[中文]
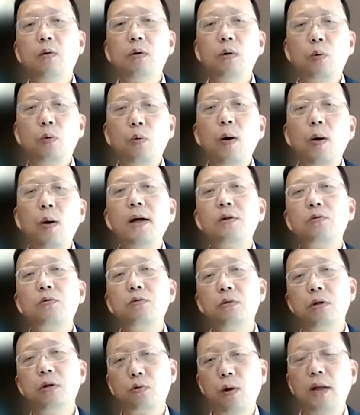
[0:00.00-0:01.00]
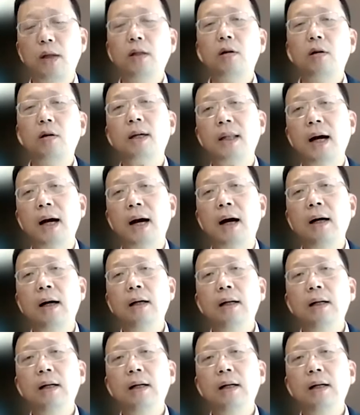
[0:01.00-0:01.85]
会快速的传导给它。